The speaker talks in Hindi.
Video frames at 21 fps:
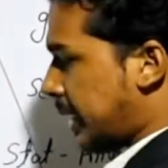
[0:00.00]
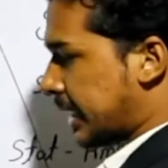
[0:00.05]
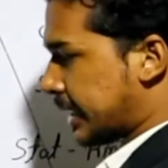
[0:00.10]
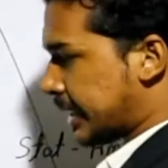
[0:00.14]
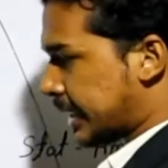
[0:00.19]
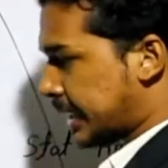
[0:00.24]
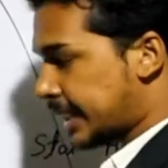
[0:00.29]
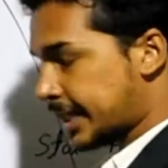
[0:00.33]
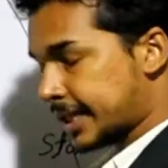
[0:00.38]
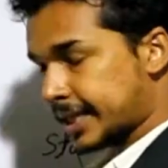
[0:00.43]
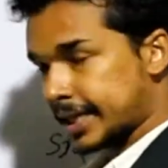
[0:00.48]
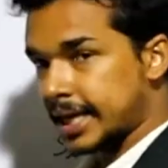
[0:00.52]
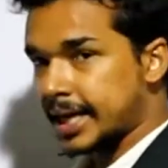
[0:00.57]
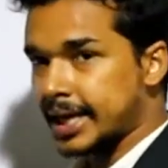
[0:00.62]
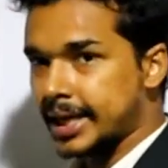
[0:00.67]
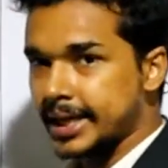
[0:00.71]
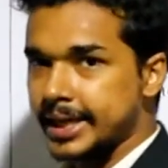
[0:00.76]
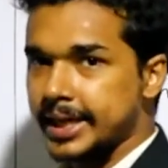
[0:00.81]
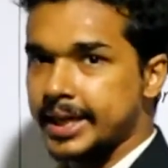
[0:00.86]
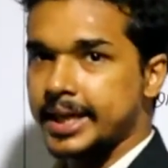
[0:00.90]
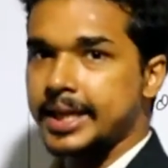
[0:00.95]
नहीं आता रटना
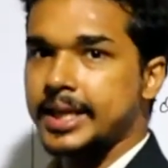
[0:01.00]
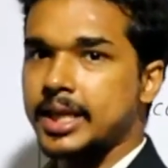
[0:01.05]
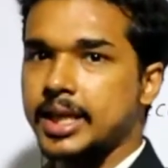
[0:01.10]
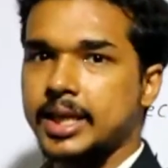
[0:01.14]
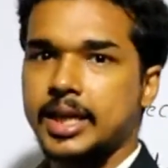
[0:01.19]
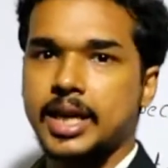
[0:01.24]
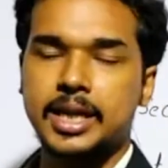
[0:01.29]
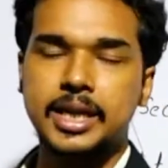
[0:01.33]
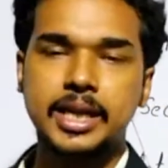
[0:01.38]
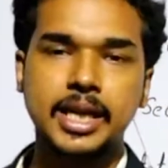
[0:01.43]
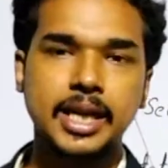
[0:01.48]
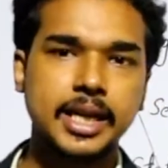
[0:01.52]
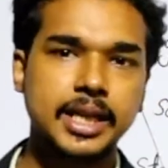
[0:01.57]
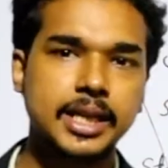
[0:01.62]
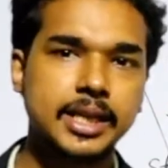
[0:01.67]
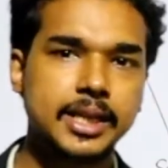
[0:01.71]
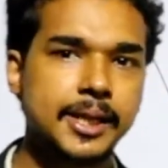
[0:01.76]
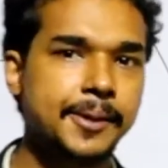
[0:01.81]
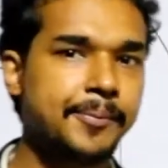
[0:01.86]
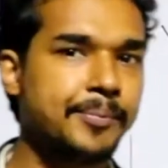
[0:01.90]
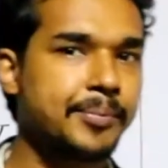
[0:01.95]
है ये नहीं कि रटना
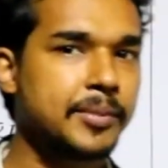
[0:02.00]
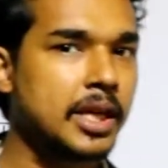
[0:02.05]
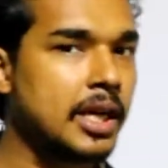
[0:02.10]
नहीं है